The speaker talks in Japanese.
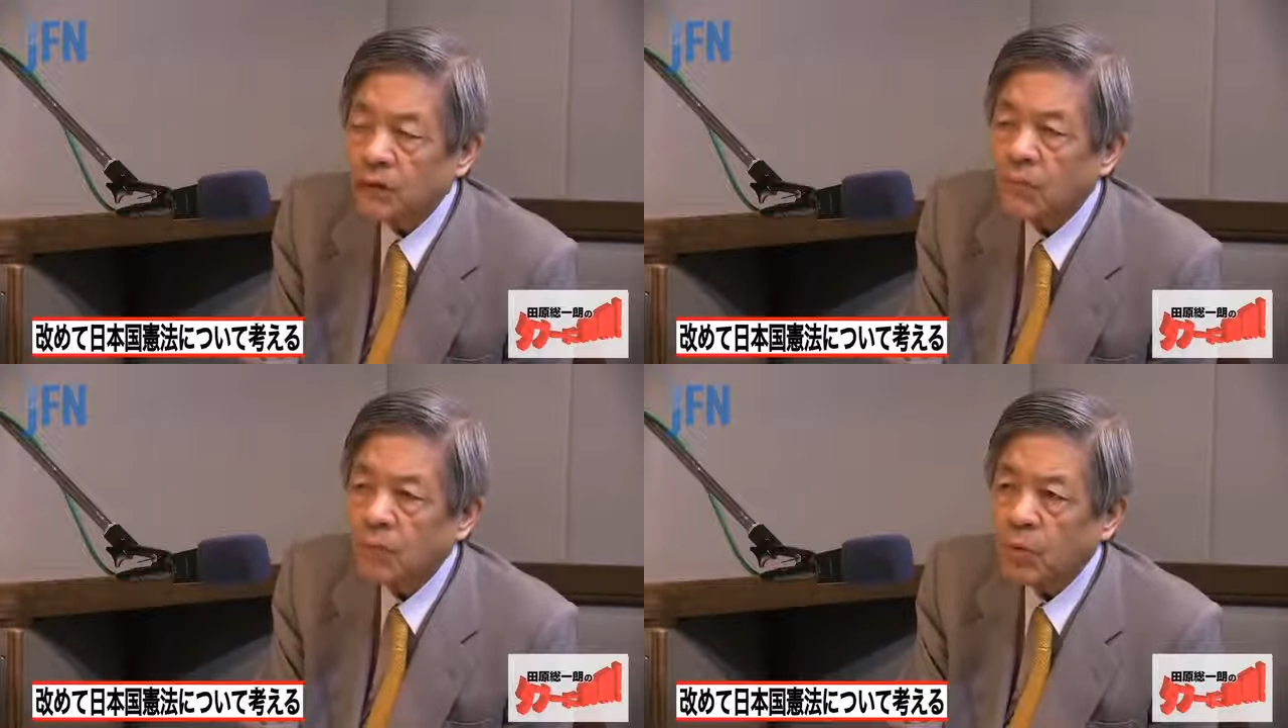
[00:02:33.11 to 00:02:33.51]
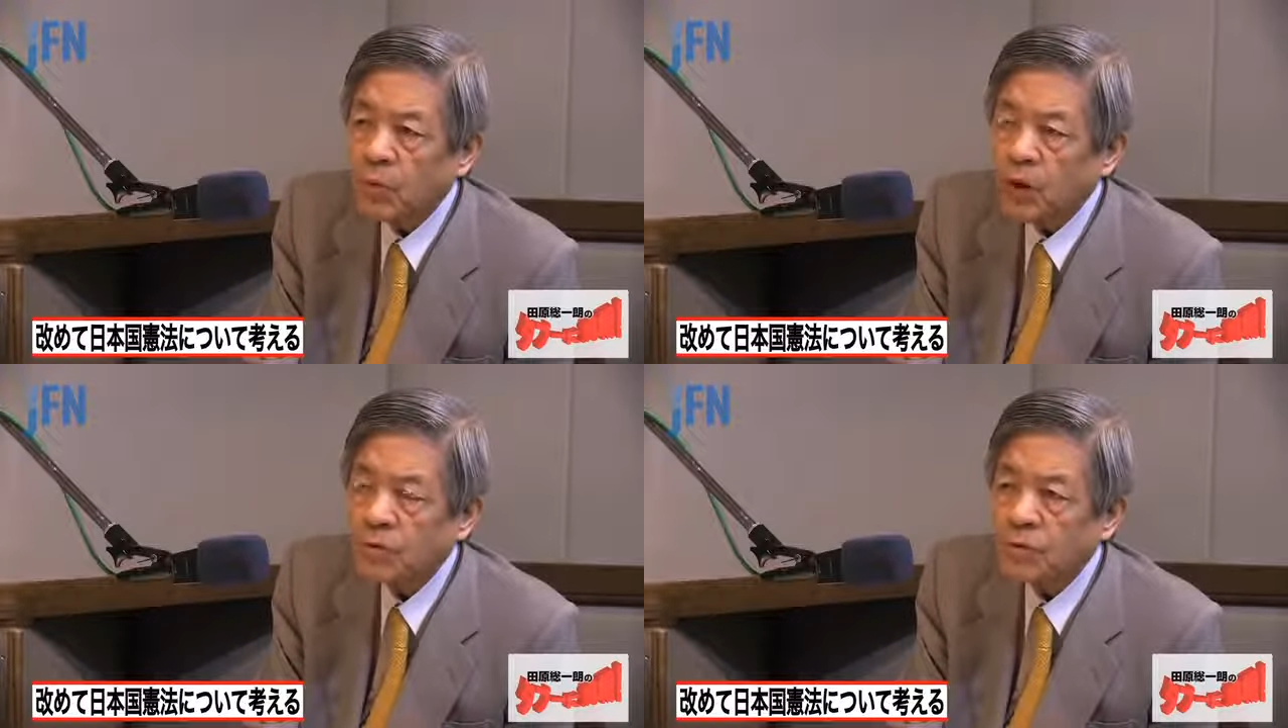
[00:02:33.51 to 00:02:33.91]
憲
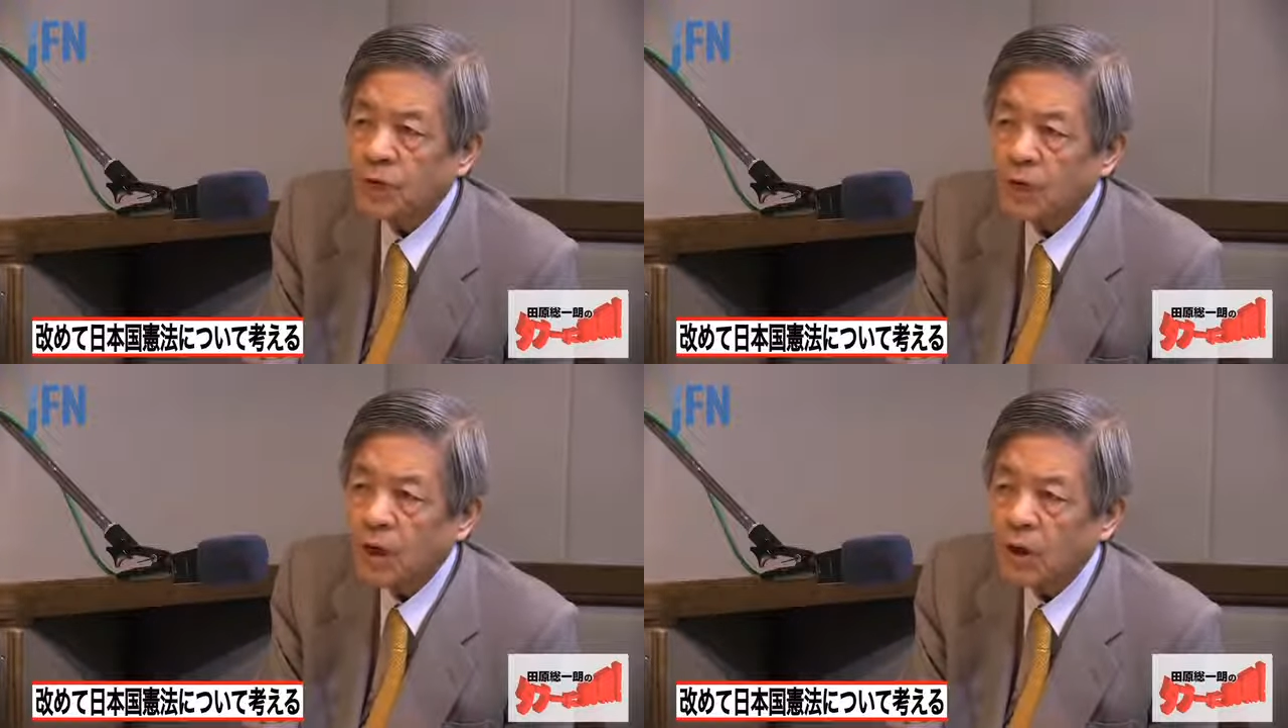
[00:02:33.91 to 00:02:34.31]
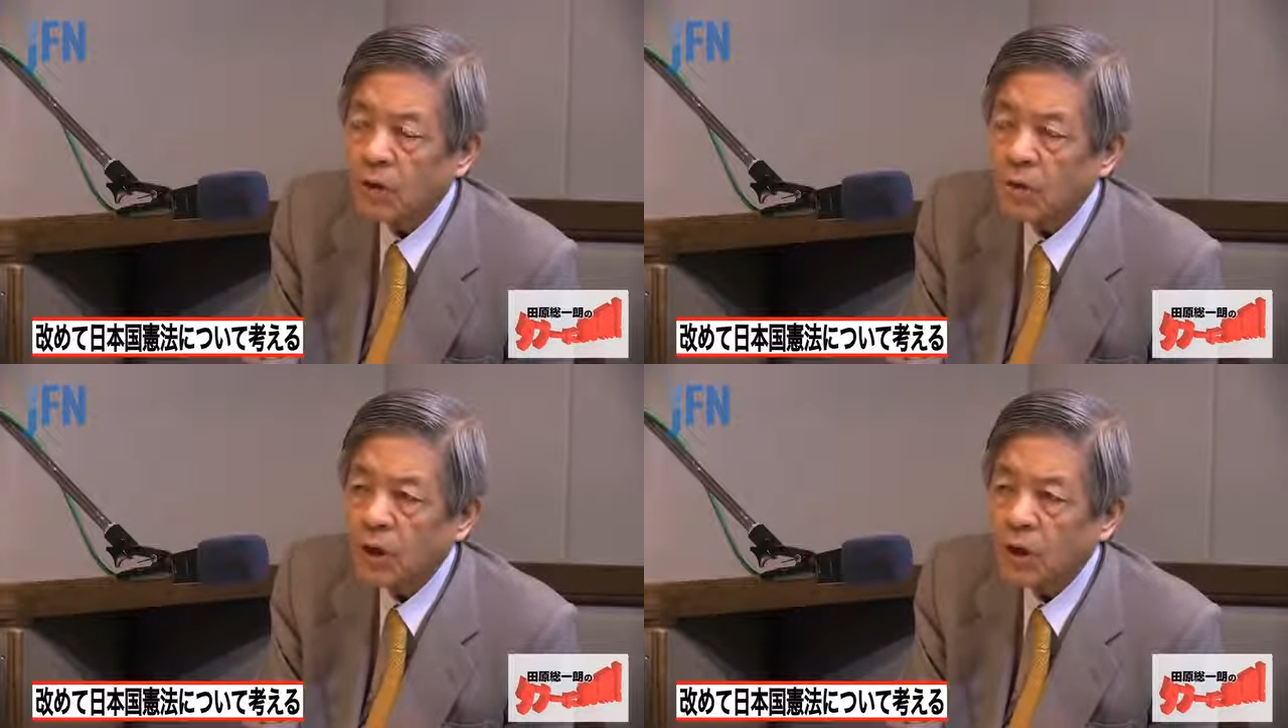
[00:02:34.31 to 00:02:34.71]
法改正が
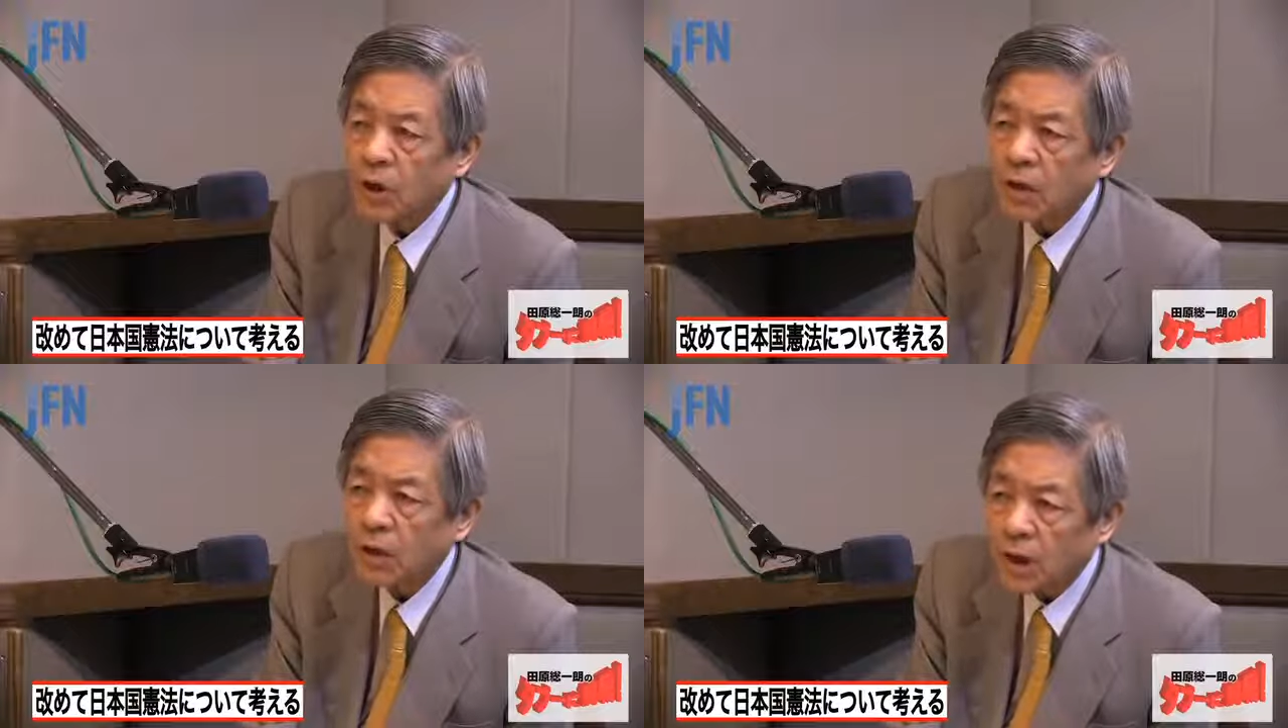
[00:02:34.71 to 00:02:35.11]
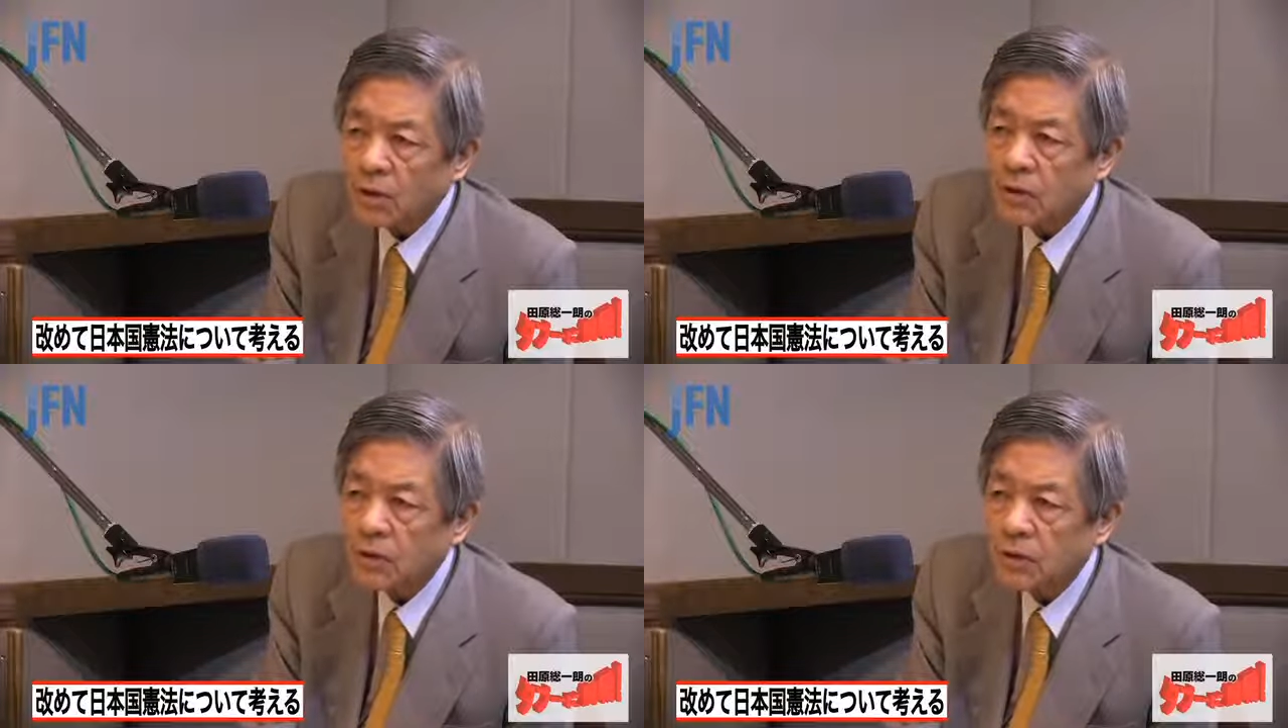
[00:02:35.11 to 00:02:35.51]
行われなかった
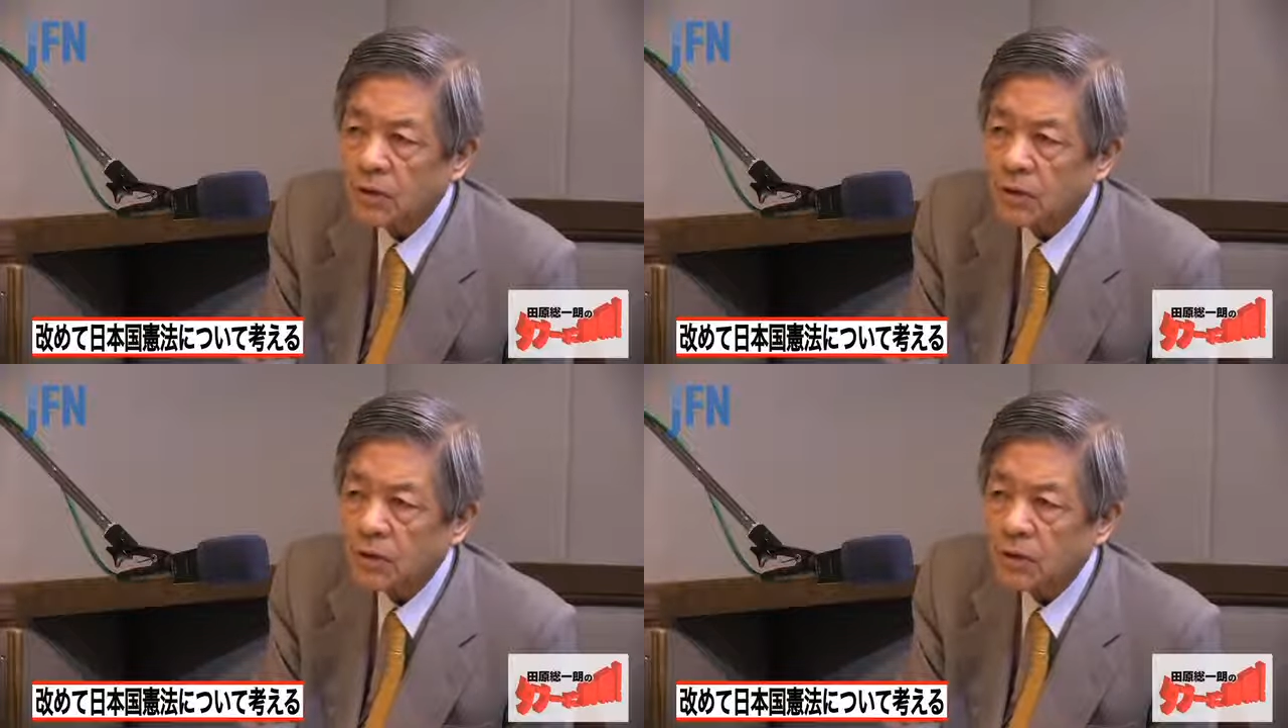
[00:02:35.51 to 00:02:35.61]
かと。